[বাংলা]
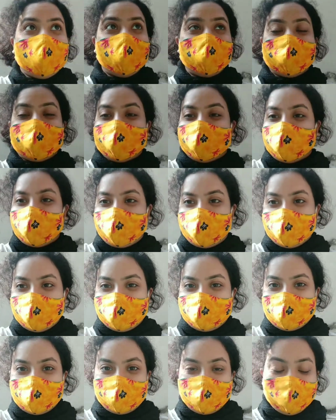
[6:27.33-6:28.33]
এবারে
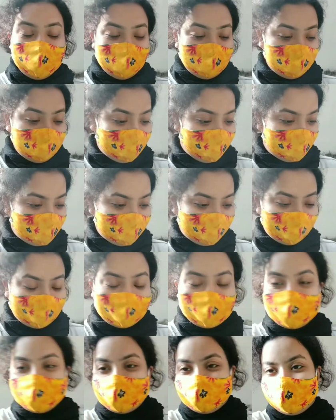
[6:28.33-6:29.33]
ওপরে যাব দরজাটা
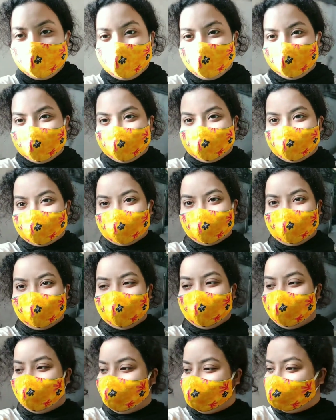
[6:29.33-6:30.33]
খুলিয়ে
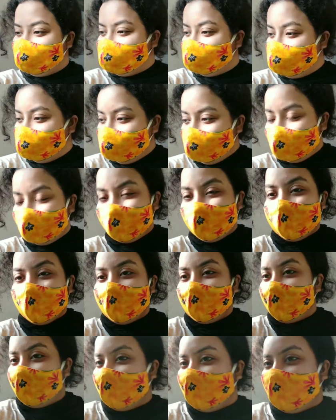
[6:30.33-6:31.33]
চলে এসেছি
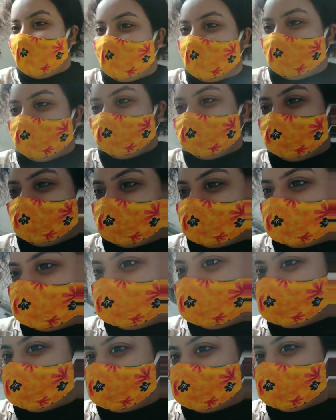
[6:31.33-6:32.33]
আর এই যে দেখতে
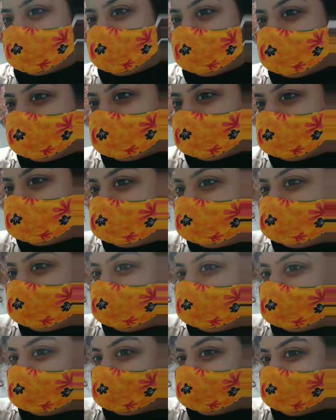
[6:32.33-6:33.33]
পাচ্ছ ঘুমাচ্ছে
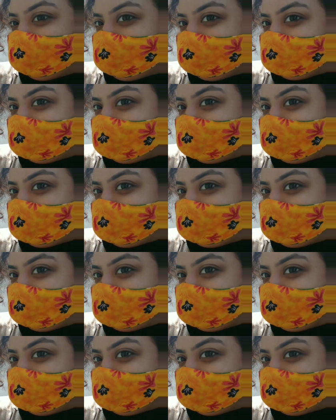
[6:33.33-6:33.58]
এখানে